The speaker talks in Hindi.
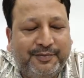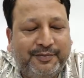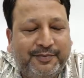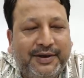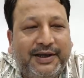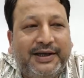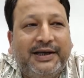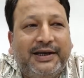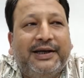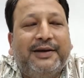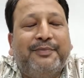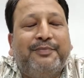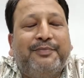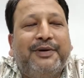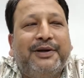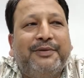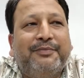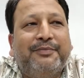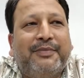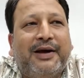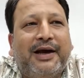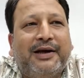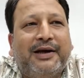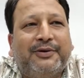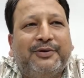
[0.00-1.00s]
मैंने अपने
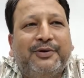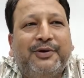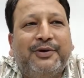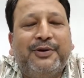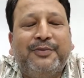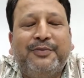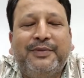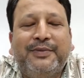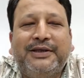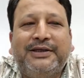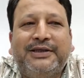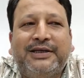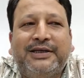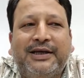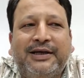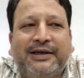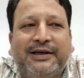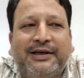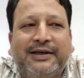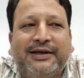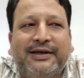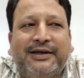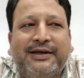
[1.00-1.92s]
माँ को हमेशा